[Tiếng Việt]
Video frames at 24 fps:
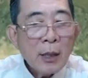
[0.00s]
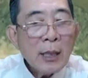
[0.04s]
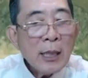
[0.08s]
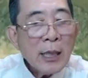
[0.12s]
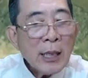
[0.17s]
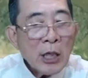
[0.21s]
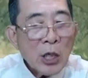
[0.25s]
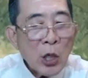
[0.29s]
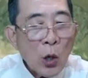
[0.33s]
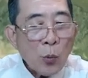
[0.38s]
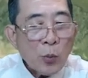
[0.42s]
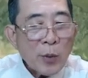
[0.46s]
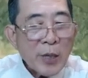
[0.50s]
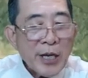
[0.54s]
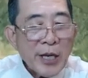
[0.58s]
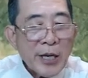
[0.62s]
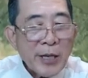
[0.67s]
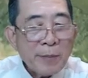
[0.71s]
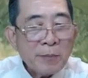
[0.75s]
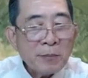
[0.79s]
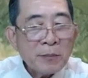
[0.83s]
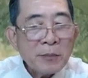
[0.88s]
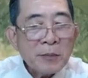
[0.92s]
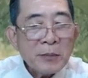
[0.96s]
Lục
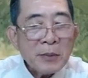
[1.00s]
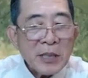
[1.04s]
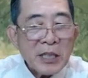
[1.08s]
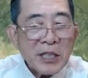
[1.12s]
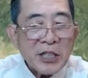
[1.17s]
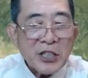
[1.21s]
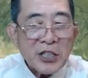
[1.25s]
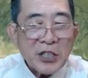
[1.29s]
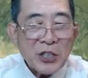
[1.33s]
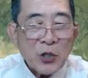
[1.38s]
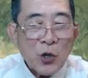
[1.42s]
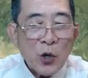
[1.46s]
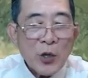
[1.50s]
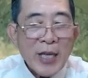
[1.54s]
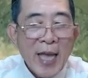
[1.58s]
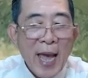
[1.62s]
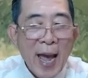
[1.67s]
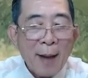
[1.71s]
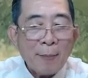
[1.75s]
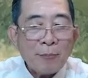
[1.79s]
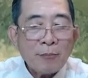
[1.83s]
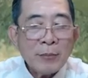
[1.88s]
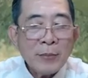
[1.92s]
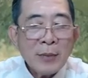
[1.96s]
Khiêm lười nói
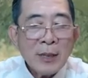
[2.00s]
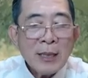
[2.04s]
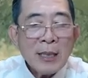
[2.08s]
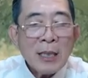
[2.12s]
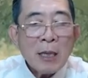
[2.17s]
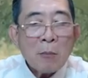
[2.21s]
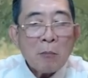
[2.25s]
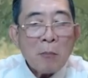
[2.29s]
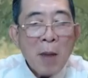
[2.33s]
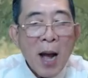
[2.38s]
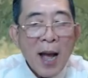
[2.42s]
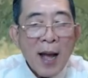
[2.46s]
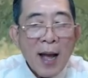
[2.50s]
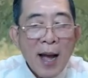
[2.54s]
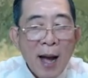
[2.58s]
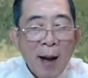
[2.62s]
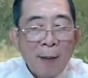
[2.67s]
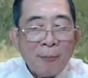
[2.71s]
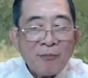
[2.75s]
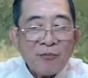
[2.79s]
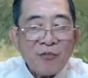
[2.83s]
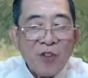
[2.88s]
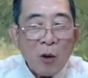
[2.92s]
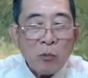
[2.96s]
nhảm, bắt
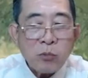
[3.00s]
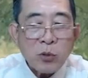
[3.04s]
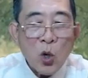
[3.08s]
âm phong